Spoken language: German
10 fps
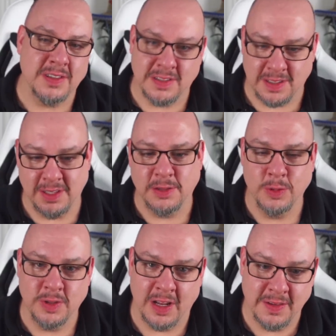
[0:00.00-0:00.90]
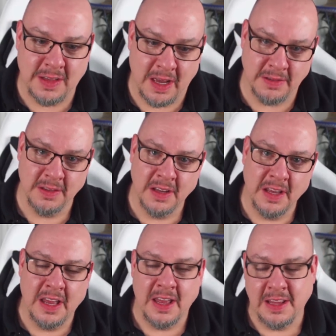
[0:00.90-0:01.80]
ist das natürlich alles kein
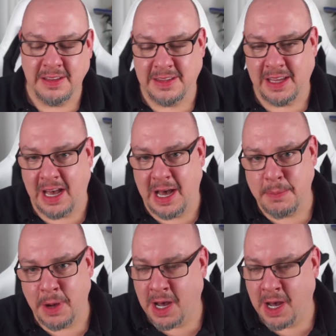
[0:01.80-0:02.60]
Drama.